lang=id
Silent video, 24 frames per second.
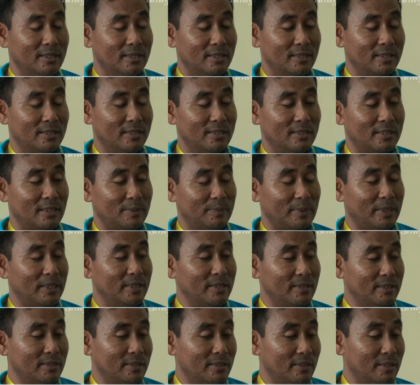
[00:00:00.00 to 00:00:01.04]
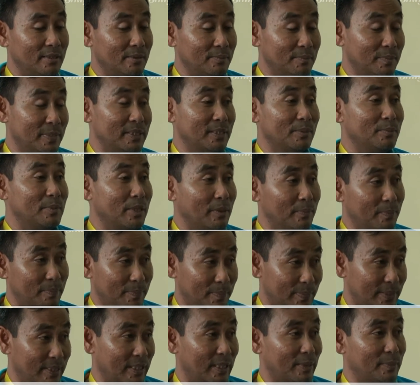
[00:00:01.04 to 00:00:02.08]
uh, apa penyebab
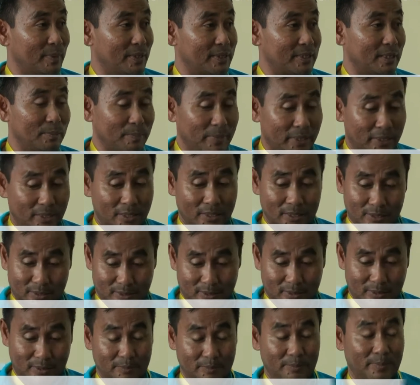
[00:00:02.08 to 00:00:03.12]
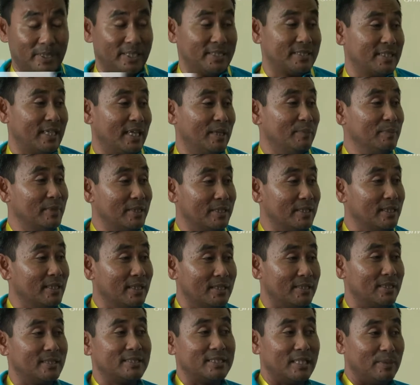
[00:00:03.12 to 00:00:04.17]
kenapa sampai best time
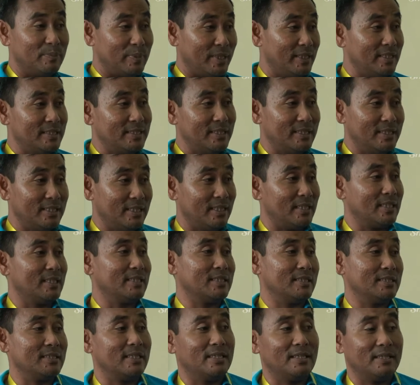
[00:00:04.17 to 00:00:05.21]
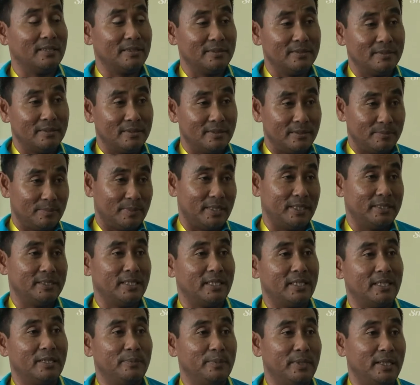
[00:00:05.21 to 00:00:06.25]
tidak tercapai di sini akan kita
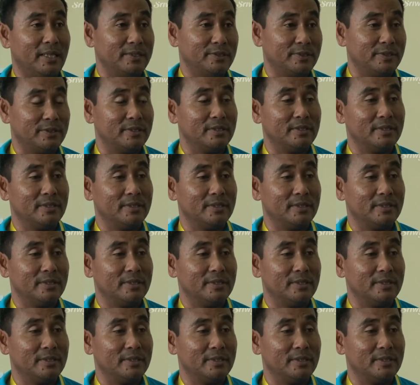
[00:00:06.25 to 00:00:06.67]
pelajari lagi.